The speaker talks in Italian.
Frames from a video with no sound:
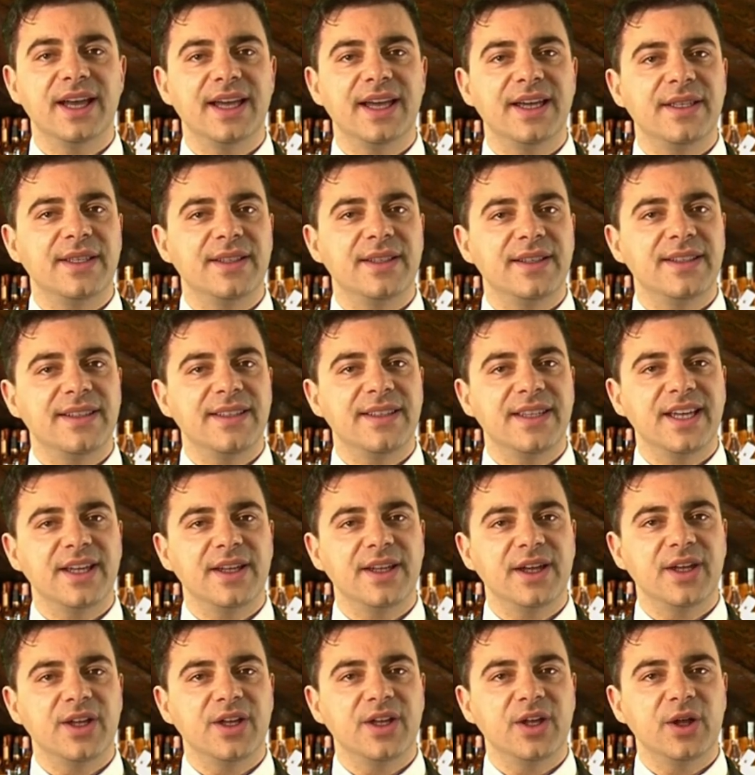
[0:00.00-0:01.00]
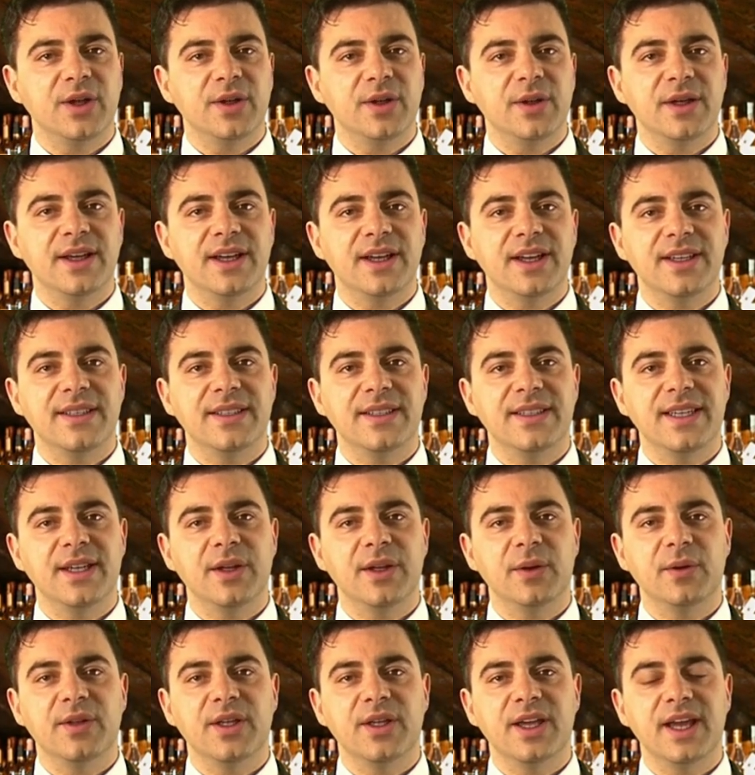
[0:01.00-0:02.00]
il Sanzeno Reciotto
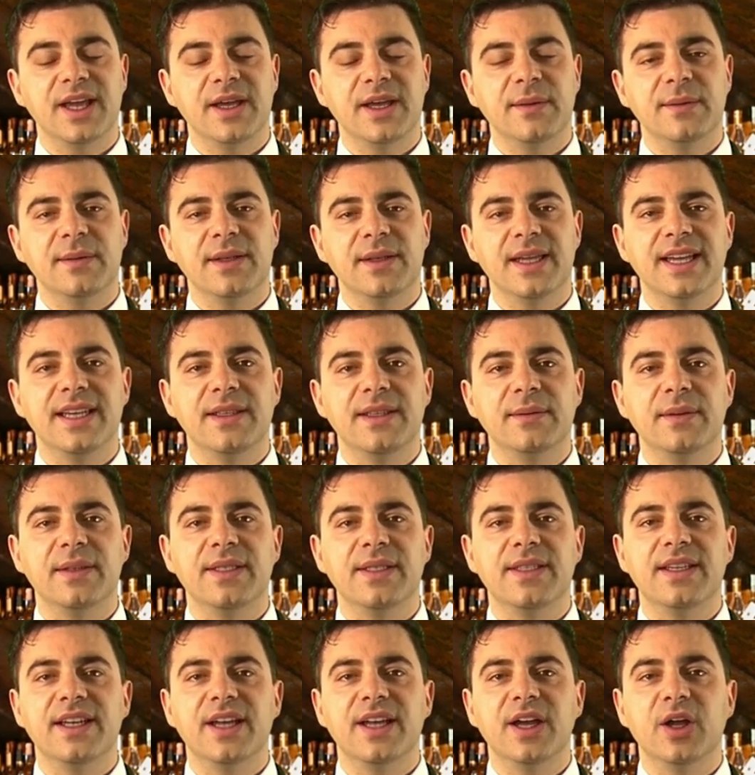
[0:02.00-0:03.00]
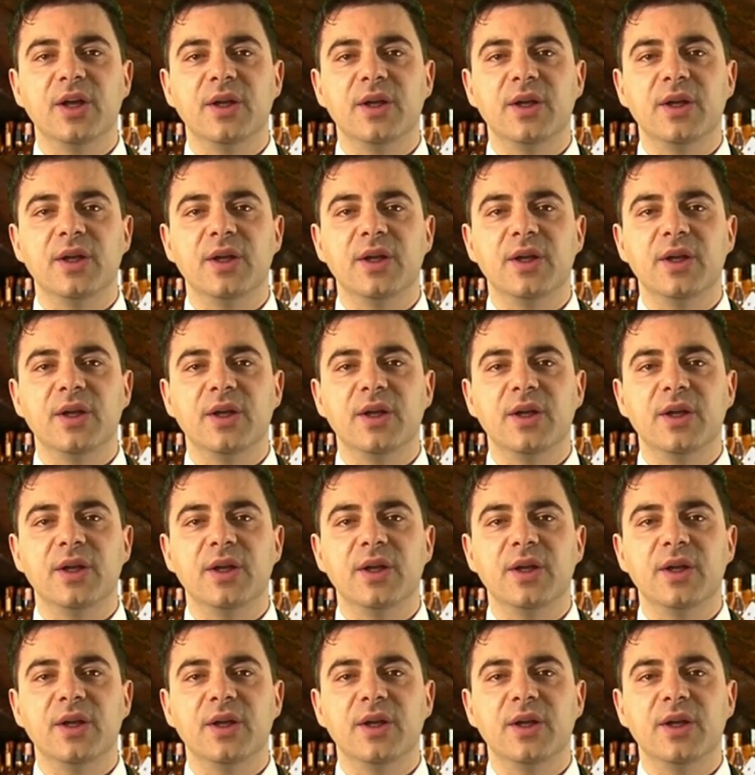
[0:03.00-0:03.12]
seduce immediatamente